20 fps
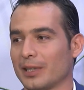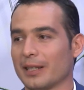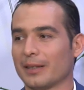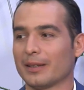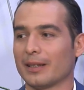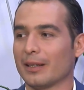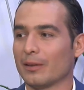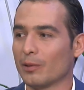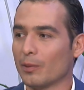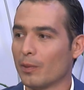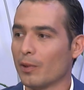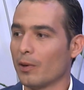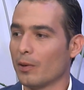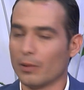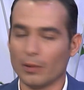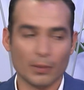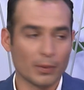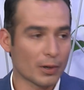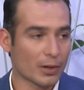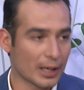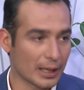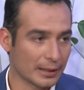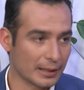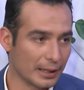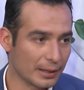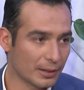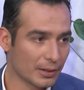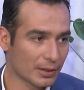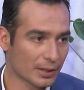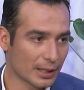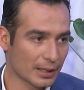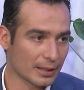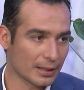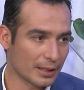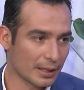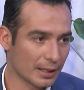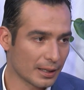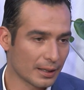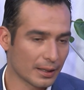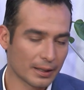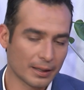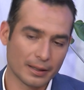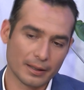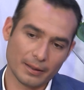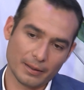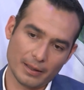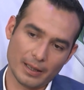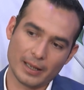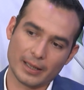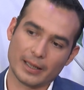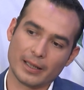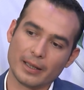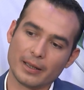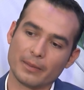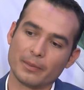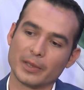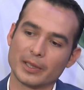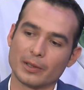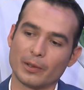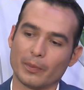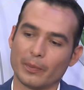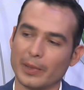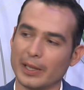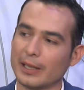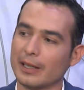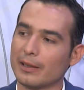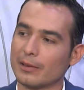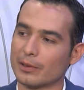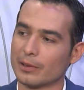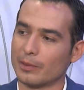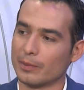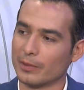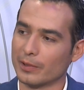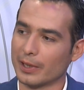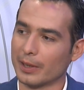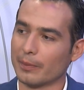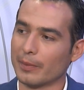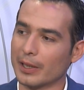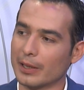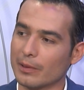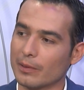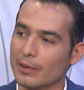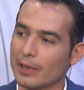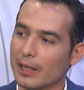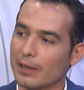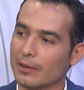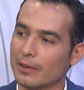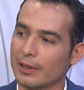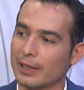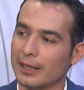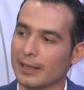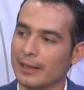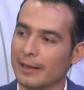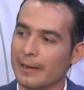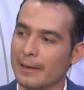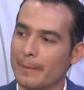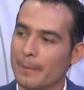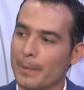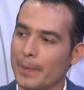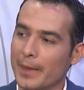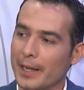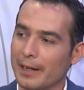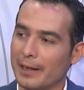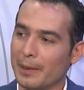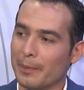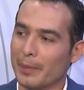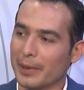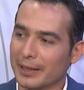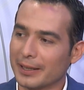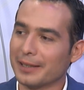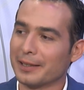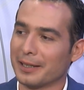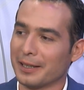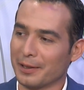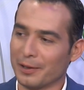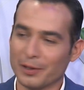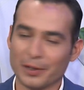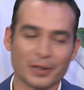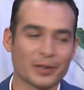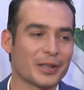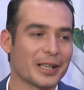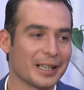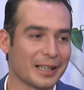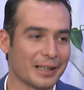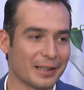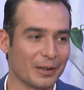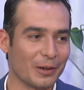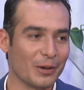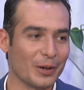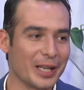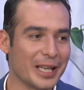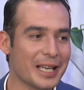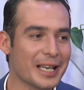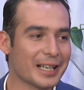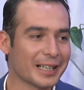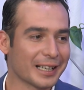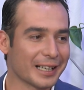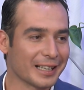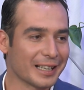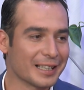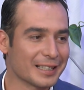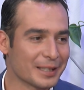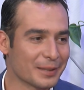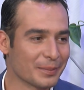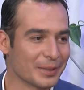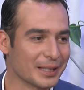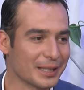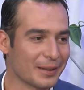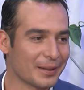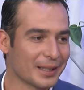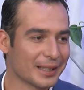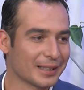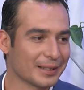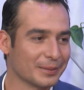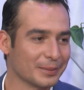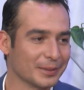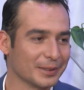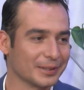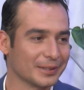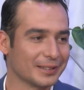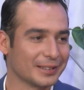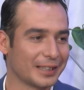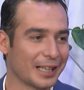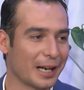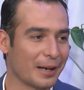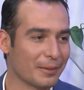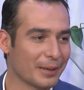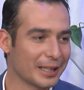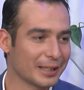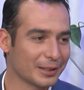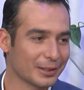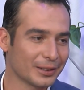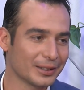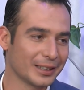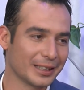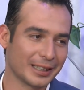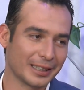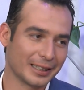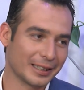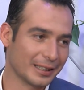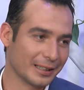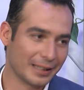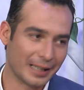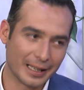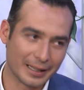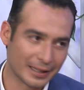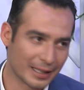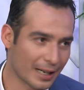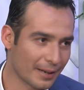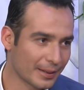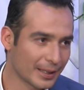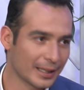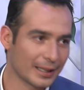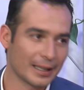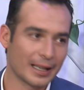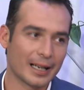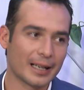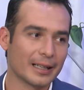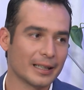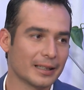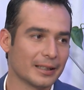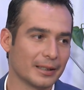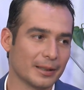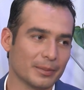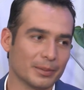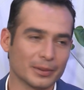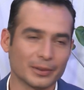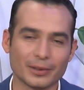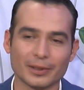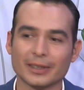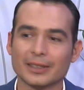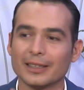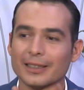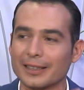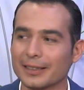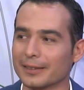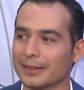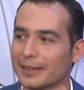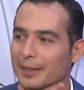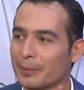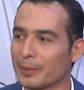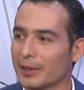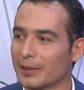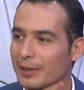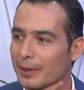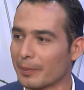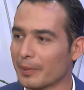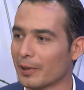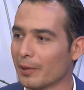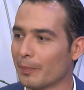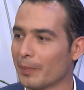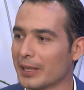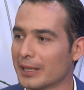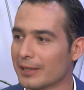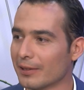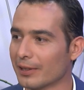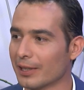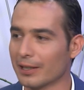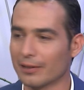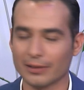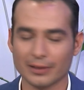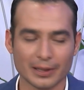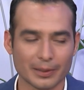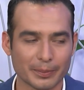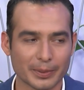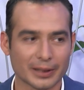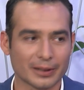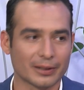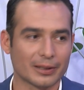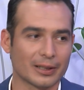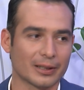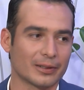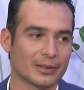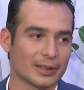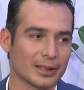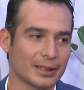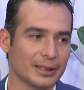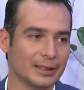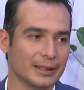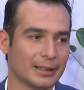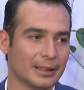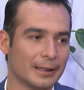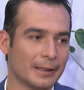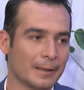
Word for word: hubo, hubo ratitos que sí, aquí mis compañeros como que me ayudaron en la parte de que yo creo que oían que ya se me estaba como trabando y, entraban al aire y pues yo así de rápido, rápido, piensa otra cosa, piensa otra cosa.